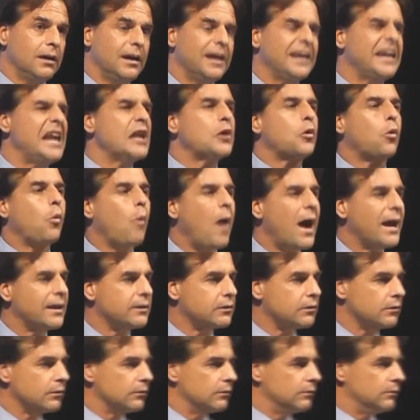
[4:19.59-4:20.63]
En el
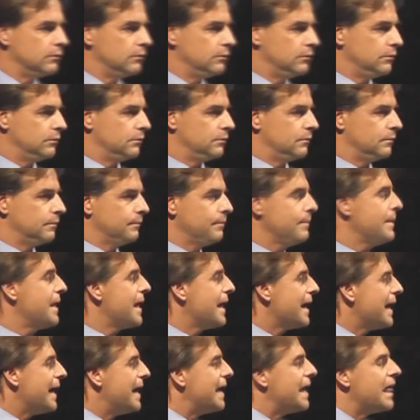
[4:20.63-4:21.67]
4,
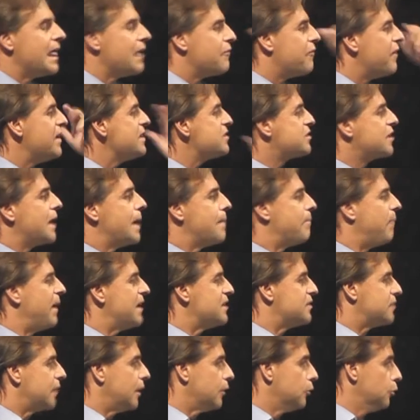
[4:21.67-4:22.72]
en la defensa de
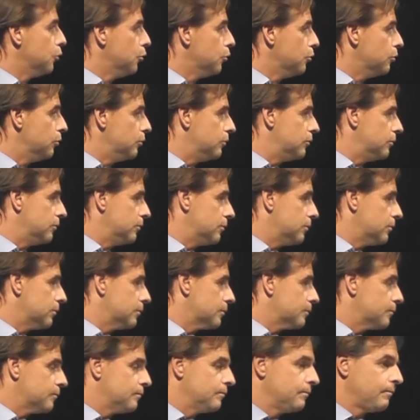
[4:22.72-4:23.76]
Paysandú,
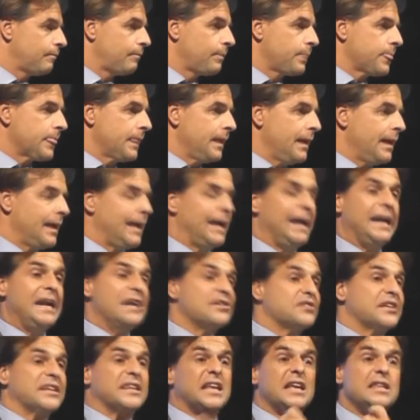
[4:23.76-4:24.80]
en
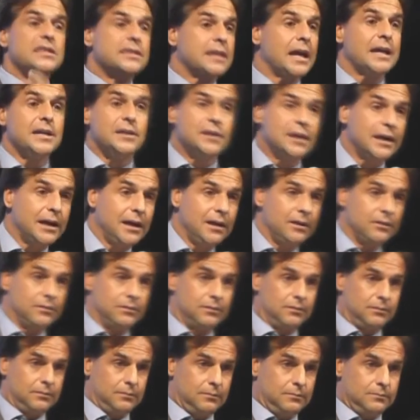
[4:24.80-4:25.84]
el
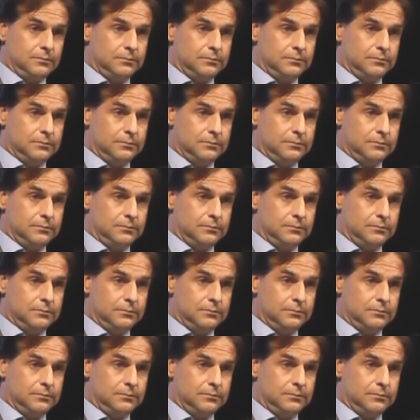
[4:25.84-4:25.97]
73